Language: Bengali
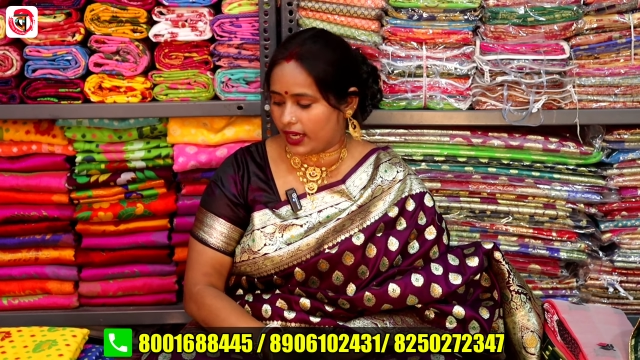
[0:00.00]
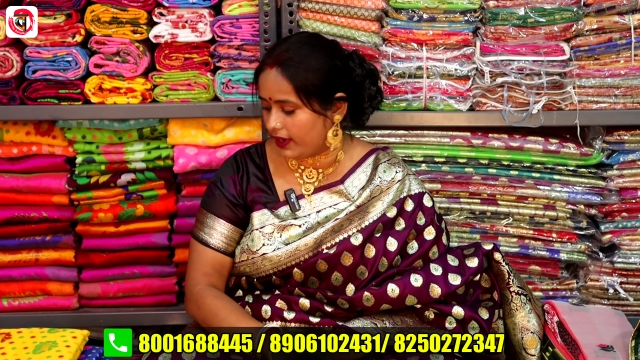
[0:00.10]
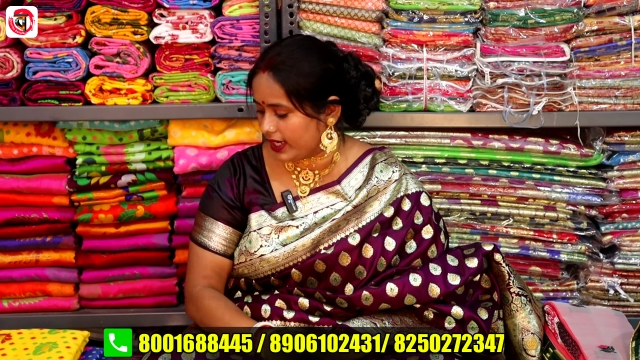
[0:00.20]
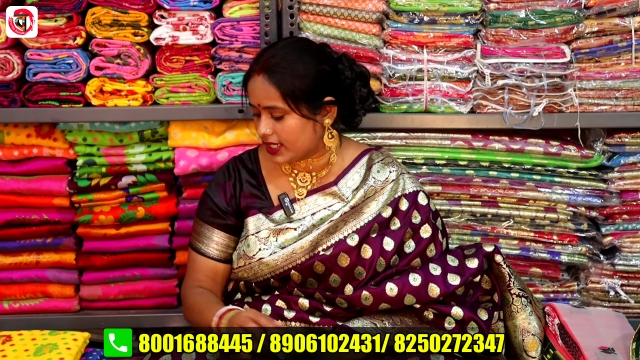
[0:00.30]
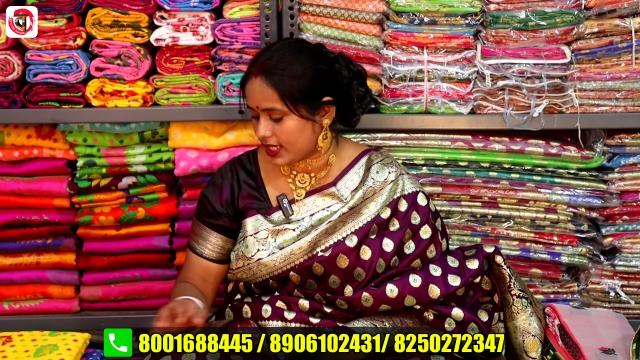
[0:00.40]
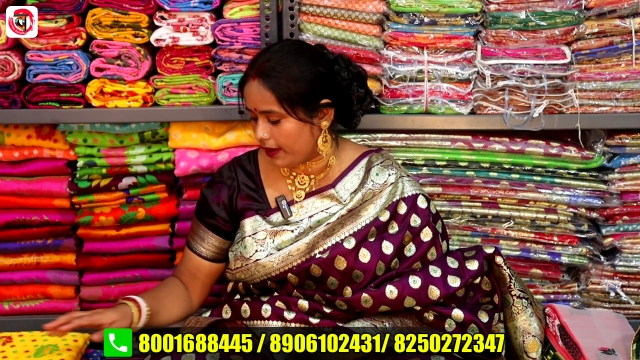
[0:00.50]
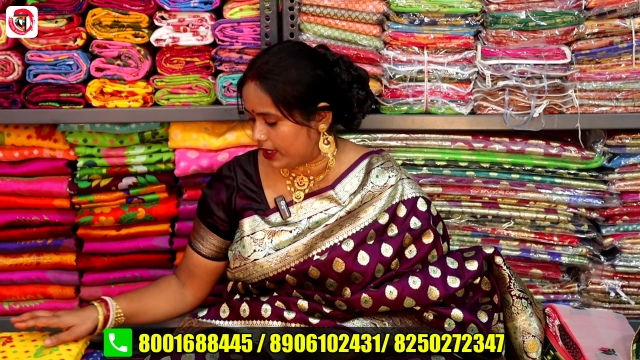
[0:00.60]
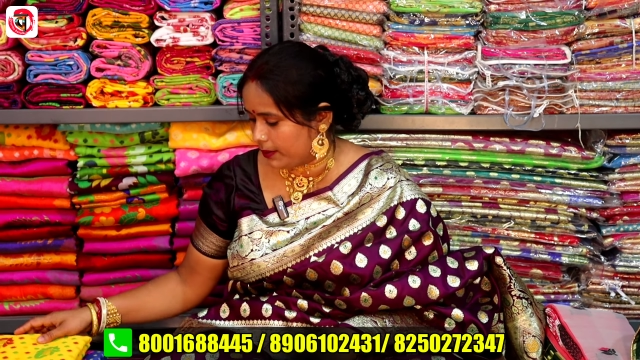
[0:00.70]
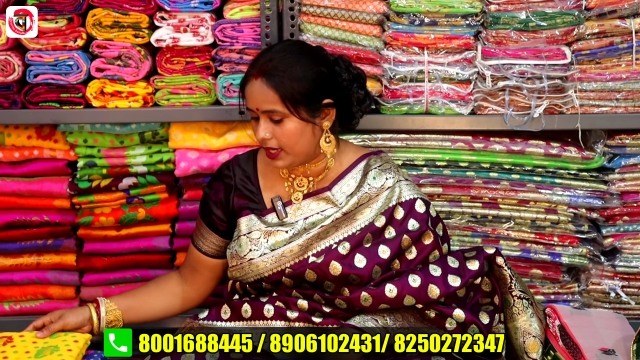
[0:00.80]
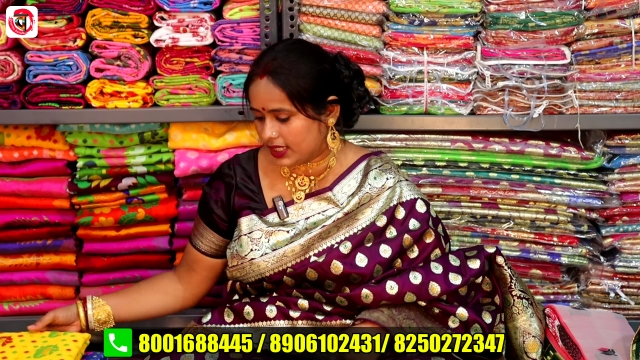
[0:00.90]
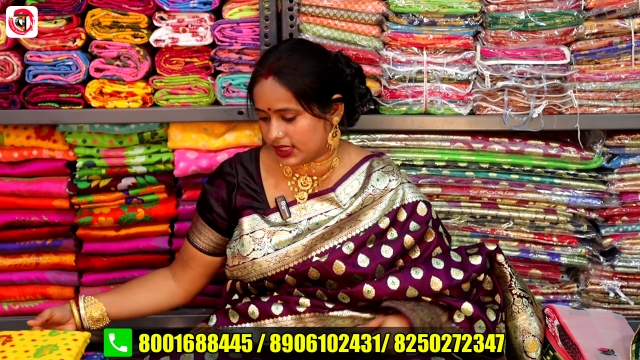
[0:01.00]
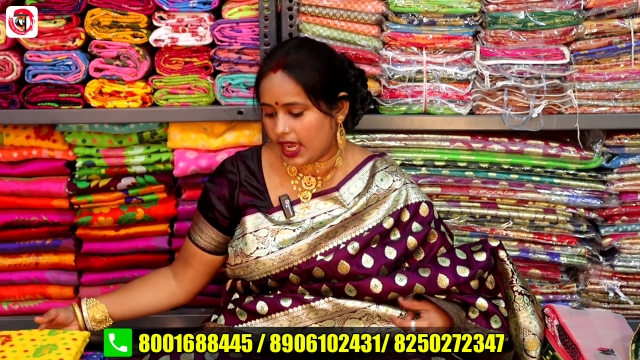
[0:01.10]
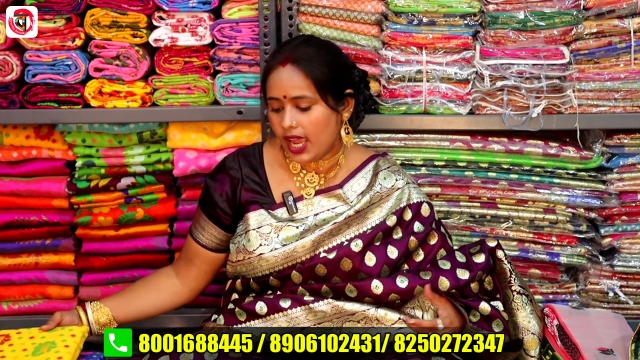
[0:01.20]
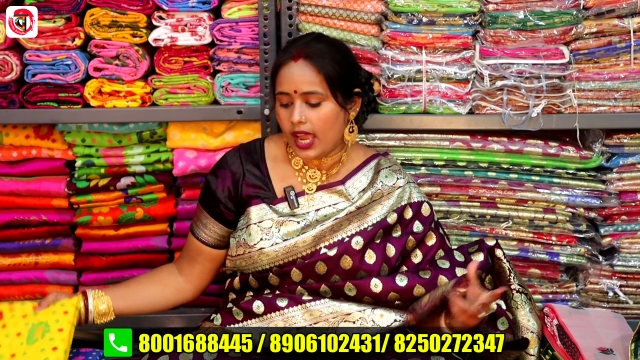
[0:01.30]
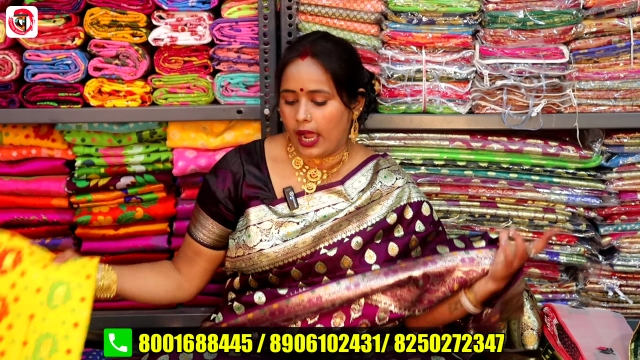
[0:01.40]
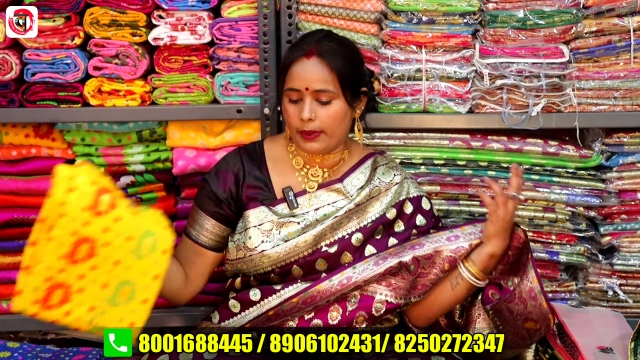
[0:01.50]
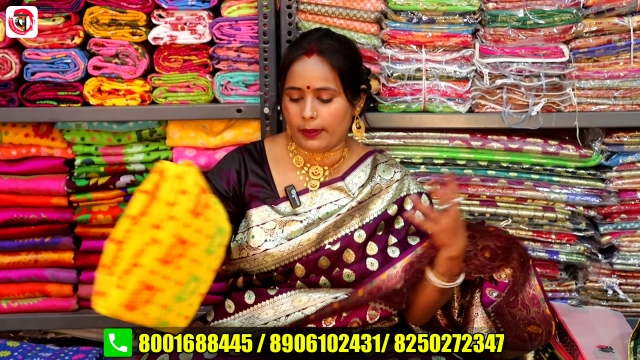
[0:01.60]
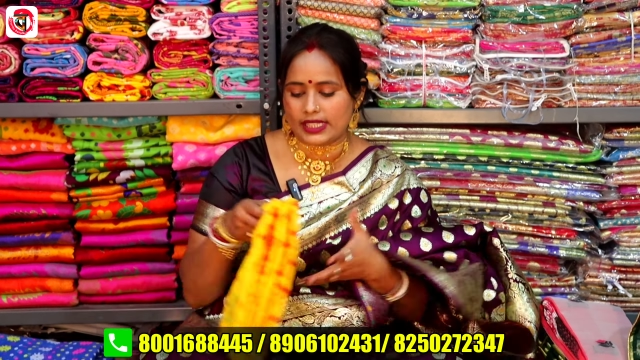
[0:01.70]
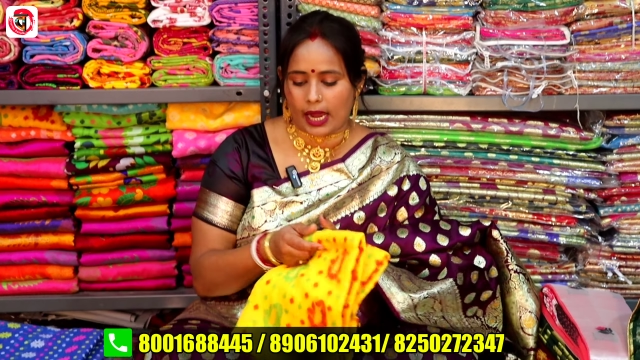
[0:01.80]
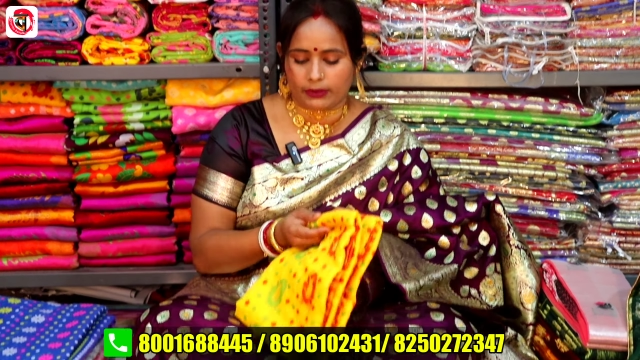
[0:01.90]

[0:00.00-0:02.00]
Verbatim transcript: কালার ভ্যারাইটিস অ্যাভেলেবেল আছে আছে আমি এবার